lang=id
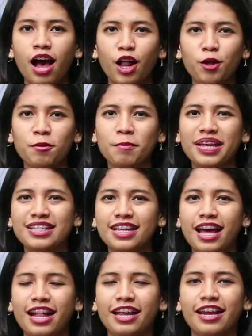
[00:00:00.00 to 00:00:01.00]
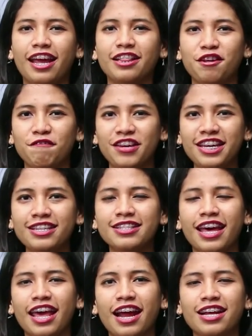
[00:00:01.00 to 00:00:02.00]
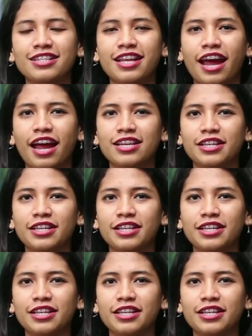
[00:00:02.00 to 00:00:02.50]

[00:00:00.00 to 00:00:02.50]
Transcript: Halo pemirsa Linea TV, sekarang saya